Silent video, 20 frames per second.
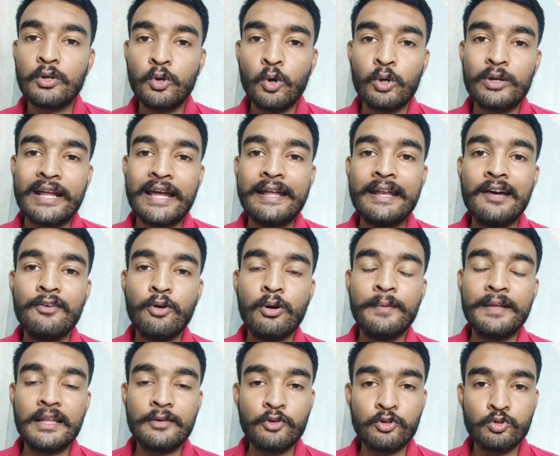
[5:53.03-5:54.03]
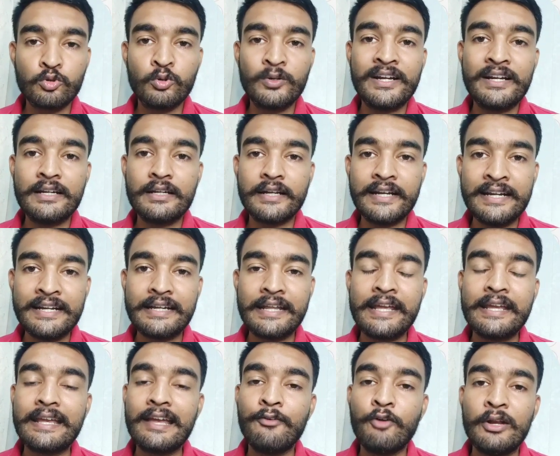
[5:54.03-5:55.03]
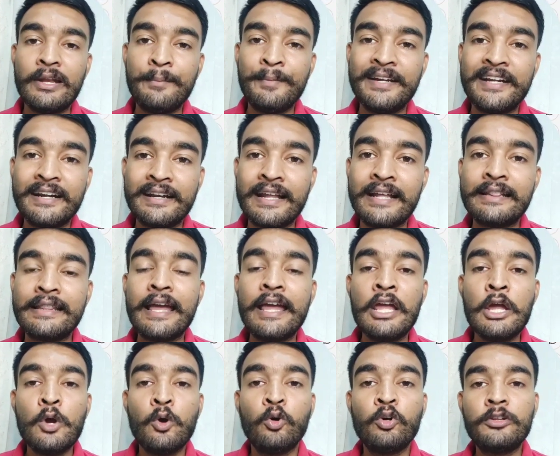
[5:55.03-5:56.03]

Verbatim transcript: कोटा है ना वो मतलब जो स्टूडेंट इनटेक है वो लिमिटेड रहता है